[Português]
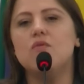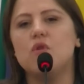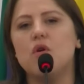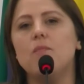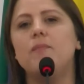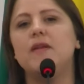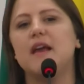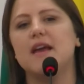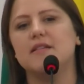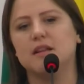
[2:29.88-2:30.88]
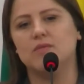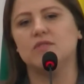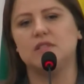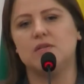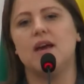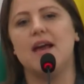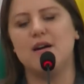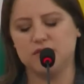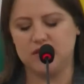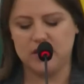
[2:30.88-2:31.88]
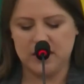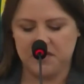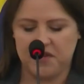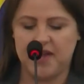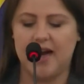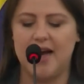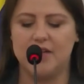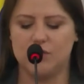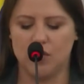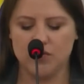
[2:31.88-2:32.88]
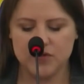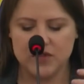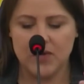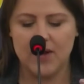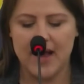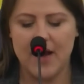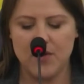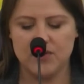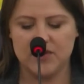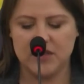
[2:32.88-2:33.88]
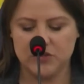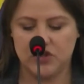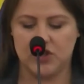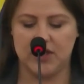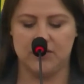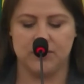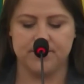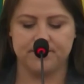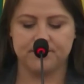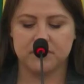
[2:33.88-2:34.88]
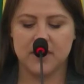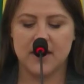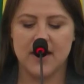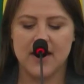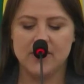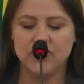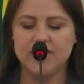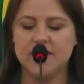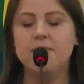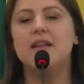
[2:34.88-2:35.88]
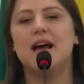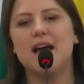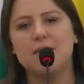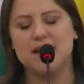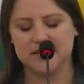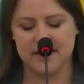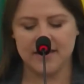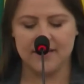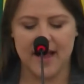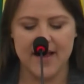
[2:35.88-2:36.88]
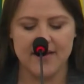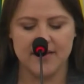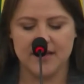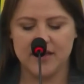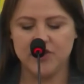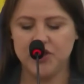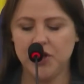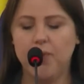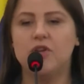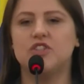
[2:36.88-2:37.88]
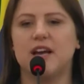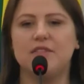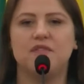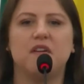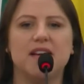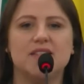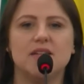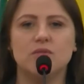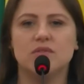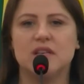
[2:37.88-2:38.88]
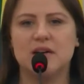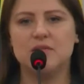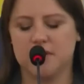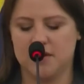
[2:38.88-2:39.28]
compreendam o seu real significado ou o seu real sentido, disseminaram essa ideia de que o projeto faz alusão